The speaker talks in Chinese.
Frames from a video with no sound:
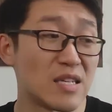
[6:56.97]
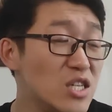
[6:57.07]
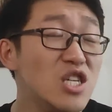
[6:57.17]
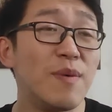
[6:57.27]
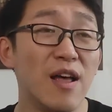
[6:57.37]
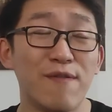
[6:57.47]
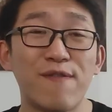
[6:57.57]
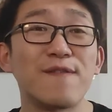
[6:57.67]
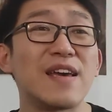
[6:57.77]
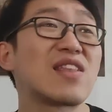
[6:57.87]
在日本
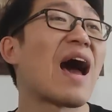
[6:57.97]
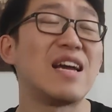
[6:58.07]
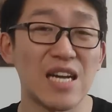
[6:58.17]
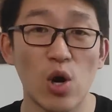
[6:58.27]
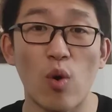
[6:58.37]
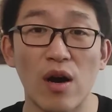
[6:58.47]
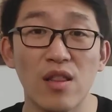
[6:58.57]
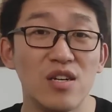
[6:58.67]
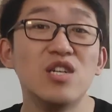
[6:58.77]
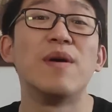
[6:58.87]
奉为太上
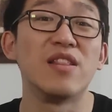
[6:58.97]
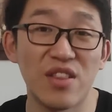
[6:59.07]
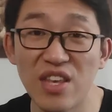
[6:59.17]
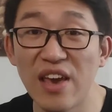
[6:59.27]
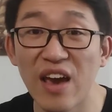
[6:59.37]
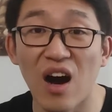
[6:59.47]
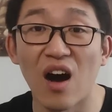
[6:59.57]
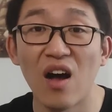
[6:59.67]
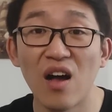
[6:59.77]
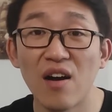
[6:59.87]
皇的日本的爹呀，
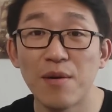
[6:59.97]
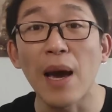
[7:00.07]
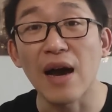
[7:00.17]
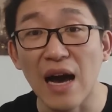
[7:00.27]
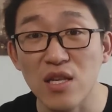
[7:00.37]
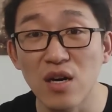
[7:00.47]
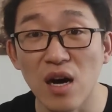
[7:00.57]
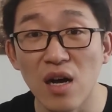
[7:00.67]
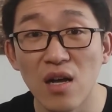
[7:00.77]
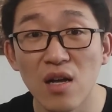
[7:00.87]
麦克阿
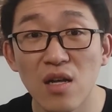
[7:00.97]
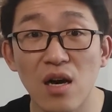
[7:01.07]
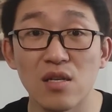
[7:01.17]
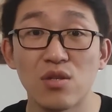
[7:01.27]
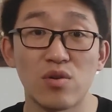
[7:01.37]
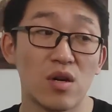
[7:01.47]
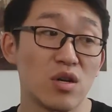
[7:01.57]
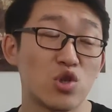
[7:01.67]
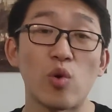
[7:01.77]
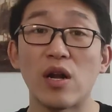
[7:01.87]
瑟，嗯，就
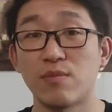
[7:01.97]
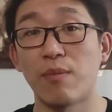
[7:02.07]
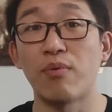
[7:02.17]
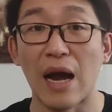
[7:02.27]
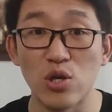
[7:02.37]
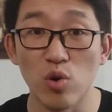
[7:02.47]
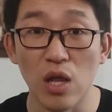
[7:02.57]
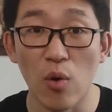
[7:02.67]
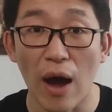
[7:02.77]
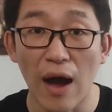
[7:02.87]
是说了什么不该
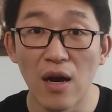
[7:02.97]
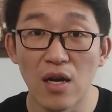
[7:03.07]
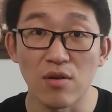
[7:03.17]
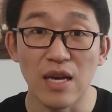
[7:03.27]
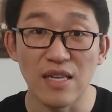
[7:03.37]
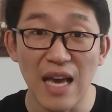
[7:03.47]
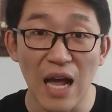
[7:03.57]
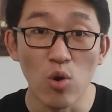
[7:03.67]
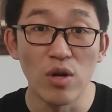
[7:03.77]
说的话，然后在言